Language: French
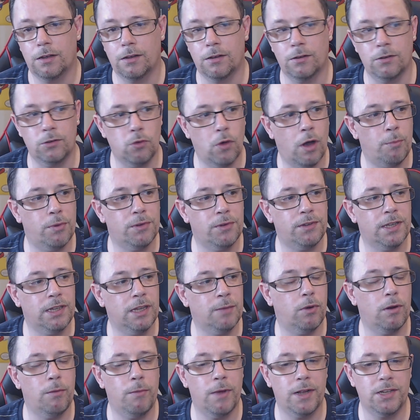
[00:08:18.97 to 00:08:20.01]
Euh, il y aura peut-être
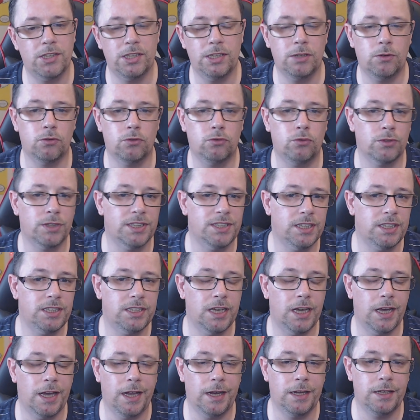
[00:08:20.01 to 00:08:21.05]
des problématiques autour
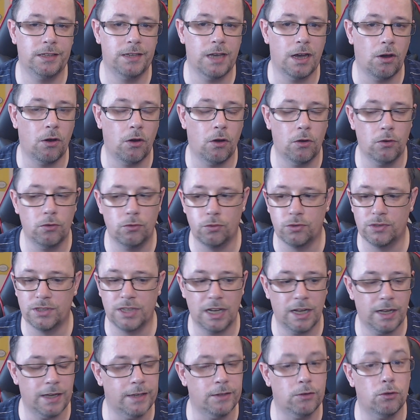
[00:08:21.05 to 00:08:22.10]
d'Ezekiel, Carole, tout
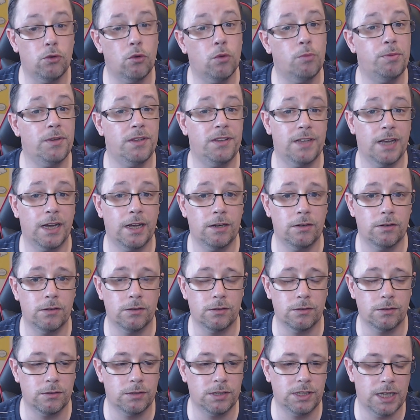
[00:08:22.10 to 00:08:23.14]
ça, et de l'hôpital
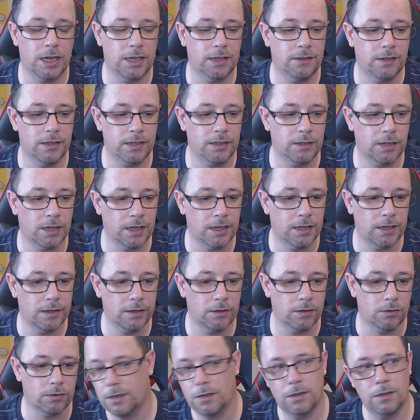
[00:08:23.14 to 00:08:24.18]
euh, qui a été
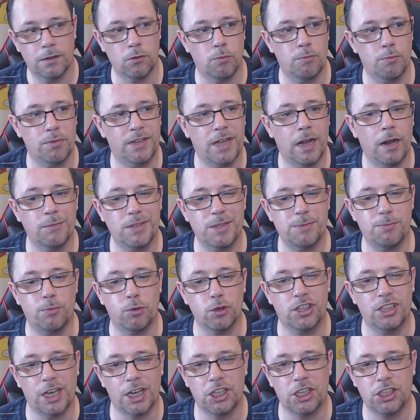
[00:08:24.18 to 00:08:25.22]
créé, euh, l'hôpital un petit
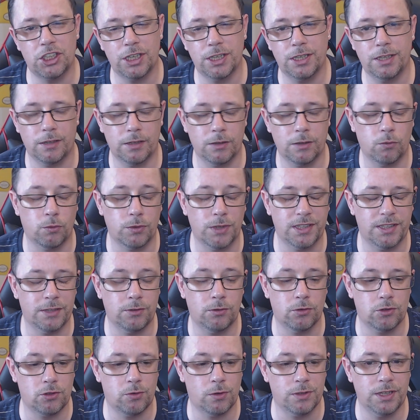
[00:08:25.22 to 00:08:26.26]
peu caché, hein, où on essaie
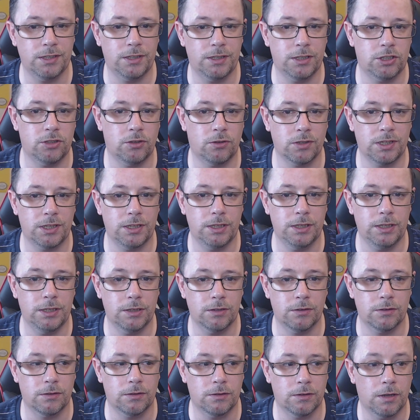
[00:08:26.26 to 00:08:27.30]
de soigner des gens qui
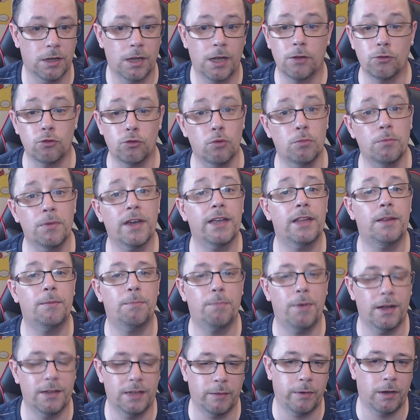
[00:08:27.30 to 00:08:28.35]
ne méritent
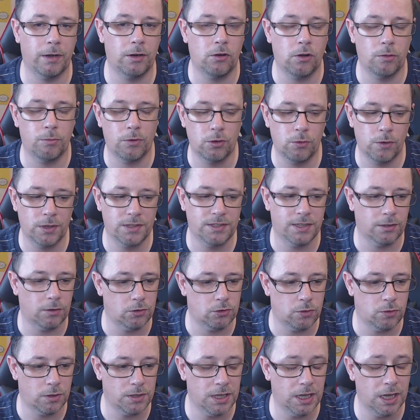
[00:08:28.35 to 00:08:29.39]
pas, d'après le Commonwealth, d'être
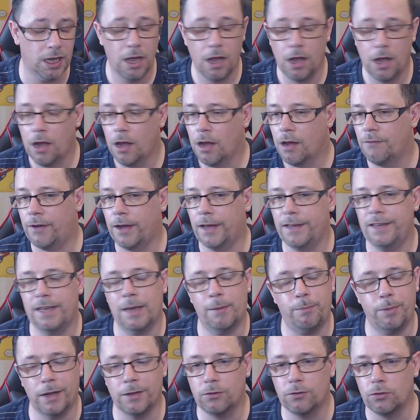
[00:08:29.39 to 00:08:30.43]
soignés. Enfin, il y
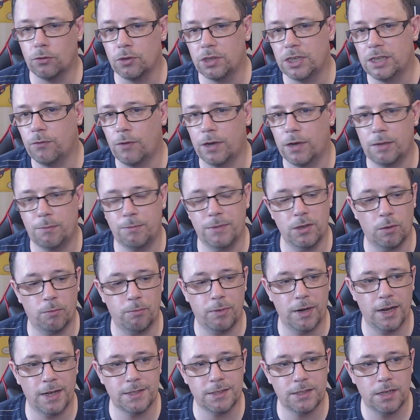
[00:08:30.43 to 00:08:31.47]
a plein de trucs qui vont être mis en
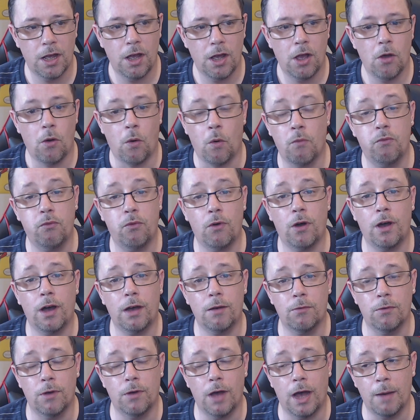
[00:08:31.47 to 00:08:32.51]
place. On
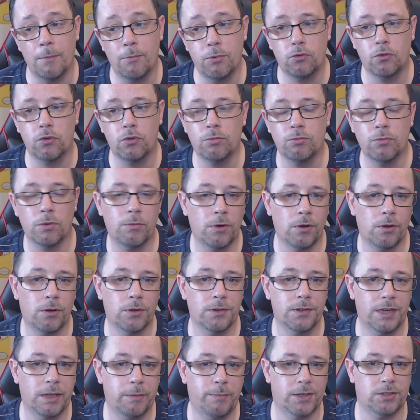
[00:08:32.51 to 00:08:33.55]
voit à beaucoup de
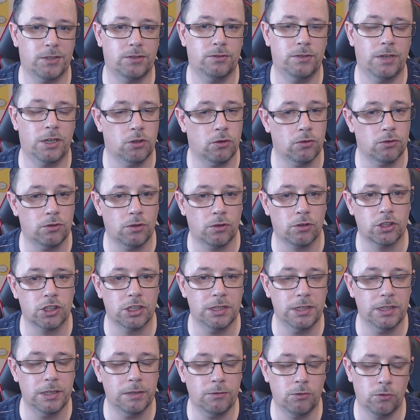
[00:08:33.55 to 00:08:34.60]
moments des personnages en
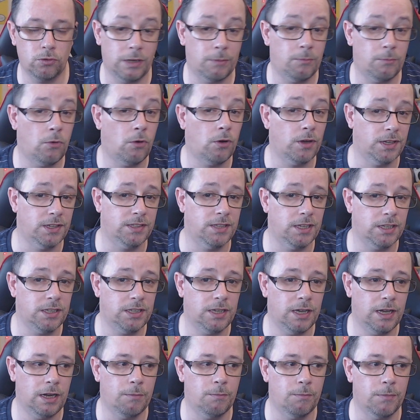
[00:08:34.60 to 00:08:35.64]
danger, notamment
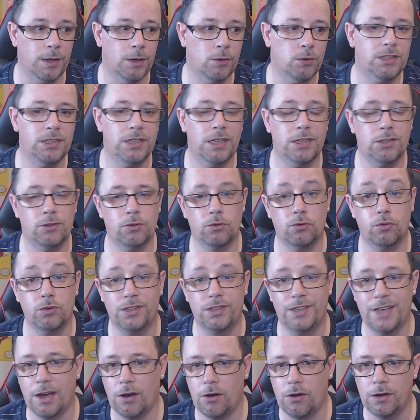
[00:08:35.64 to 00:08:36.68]
Ezekiel, mais aussi et surtout
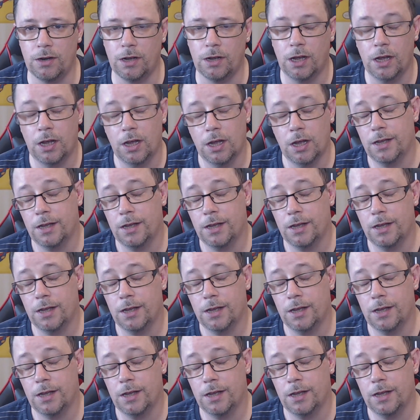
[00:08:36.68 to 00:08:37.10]
Carole.